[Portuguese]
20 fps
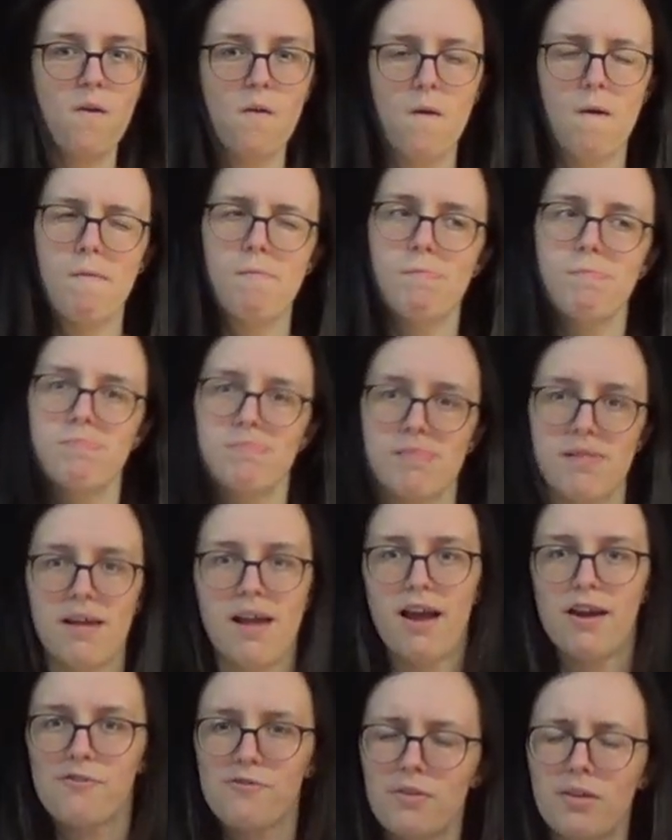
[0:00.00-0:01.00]
Peça
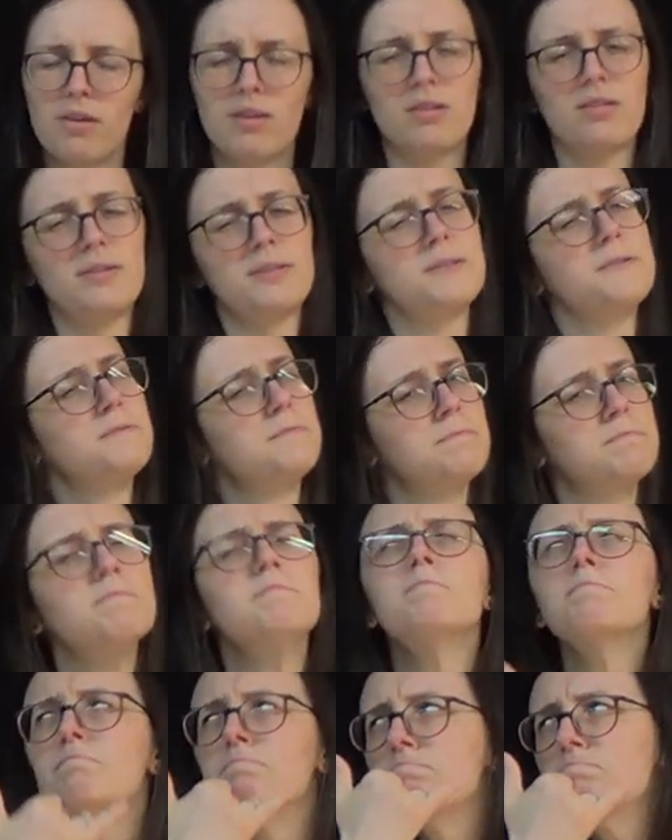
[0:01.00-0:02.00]
perdão a Deus.
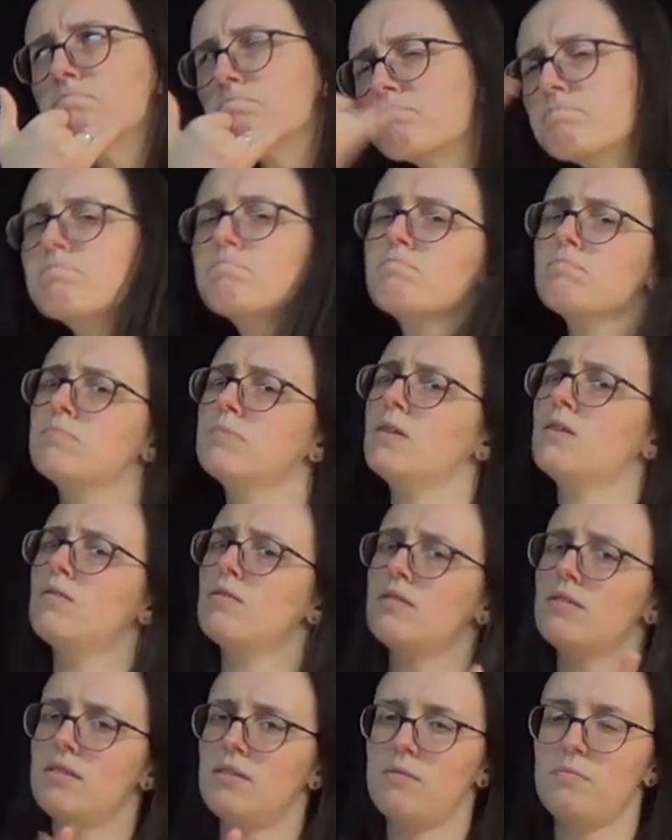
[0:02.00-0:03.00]
Esteja atento à vontade
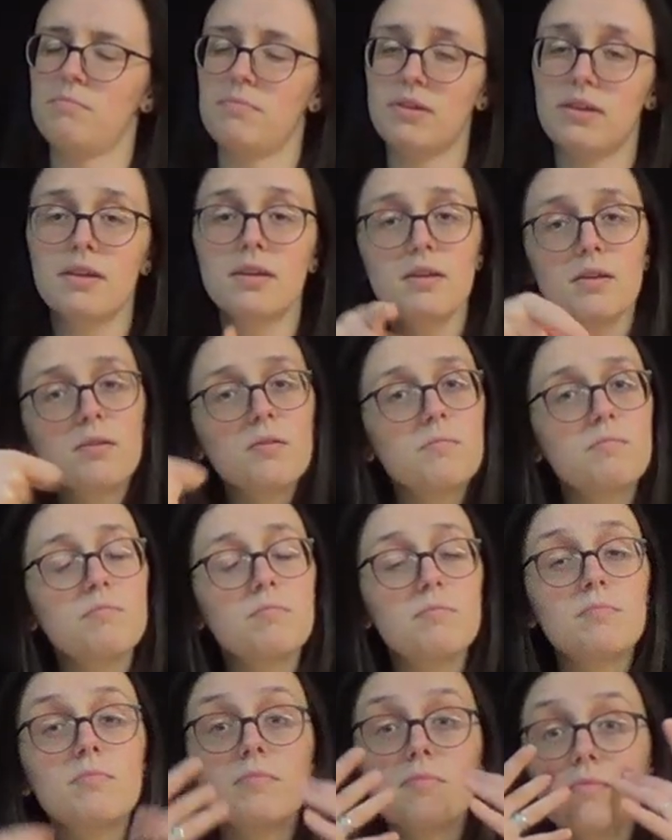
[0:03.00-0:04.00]
de Deus para a sua
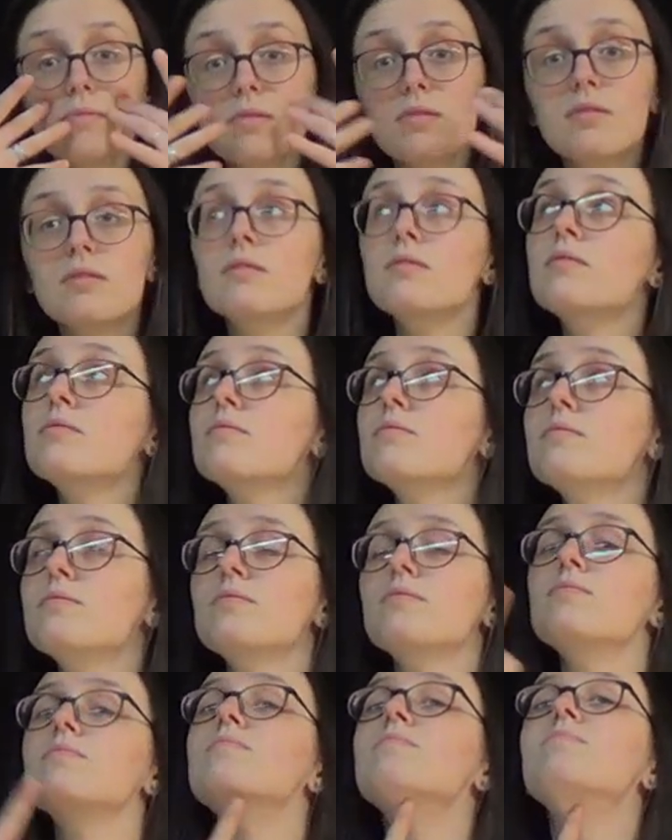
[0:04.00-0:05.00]
vida. Esteja pronto
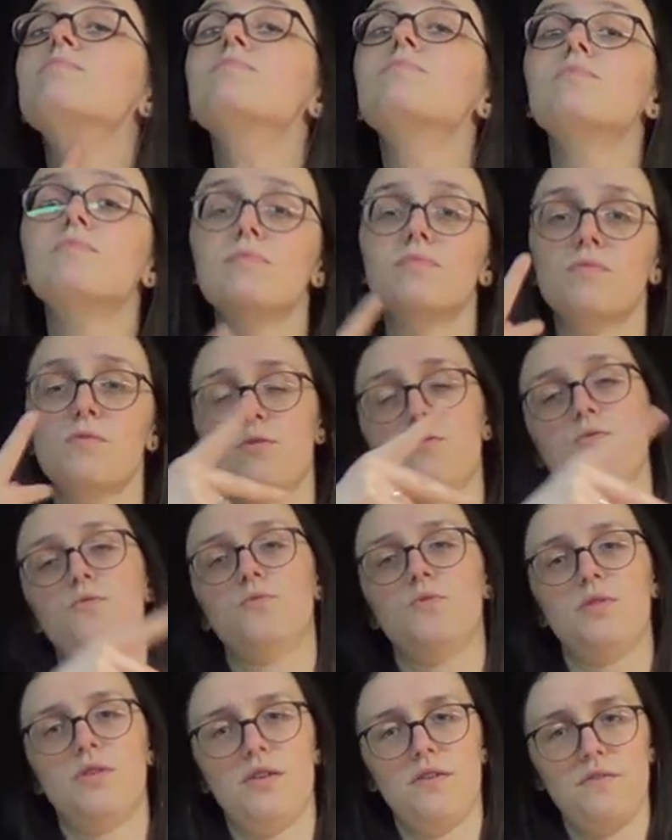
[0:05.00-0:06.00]
para amar o próximo a
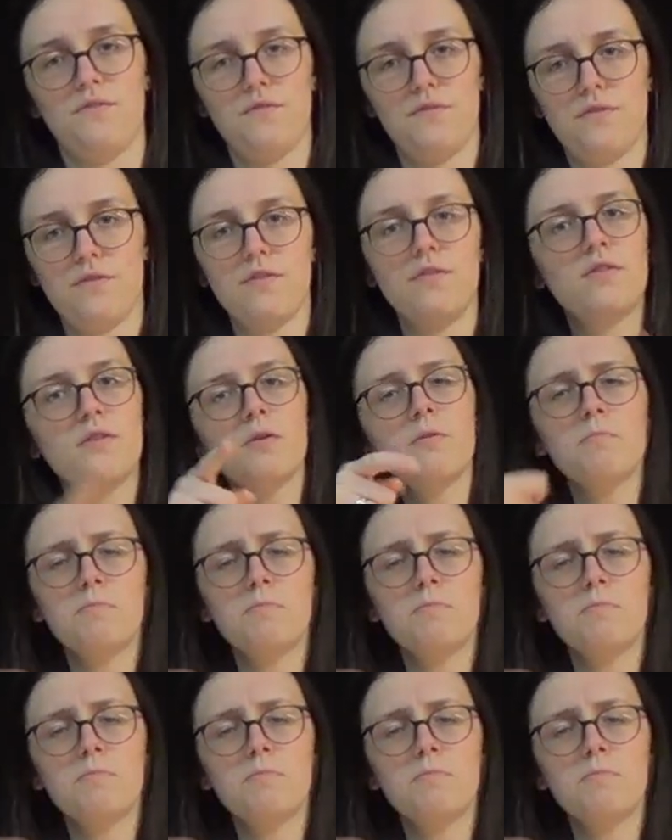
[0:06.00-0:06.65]
todo instante.